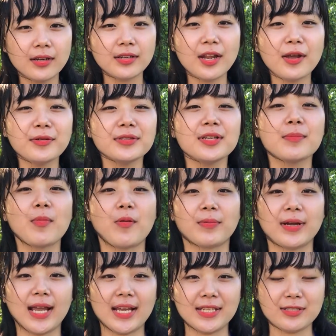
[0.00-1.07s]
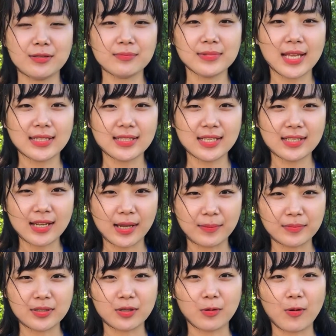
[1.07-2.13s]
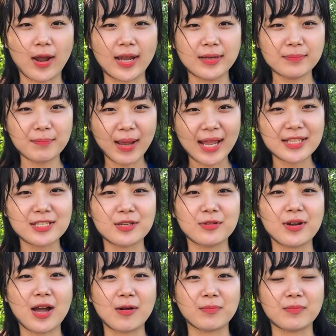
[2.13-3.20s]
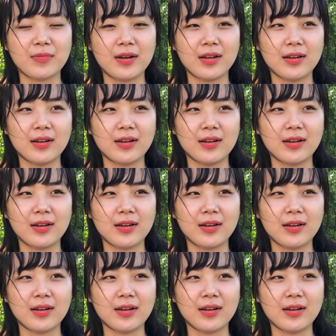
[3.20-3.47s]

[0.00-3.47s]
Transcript: nếu như một ngày chúng ta tiết kiệm được khoảng 3 triệu đồng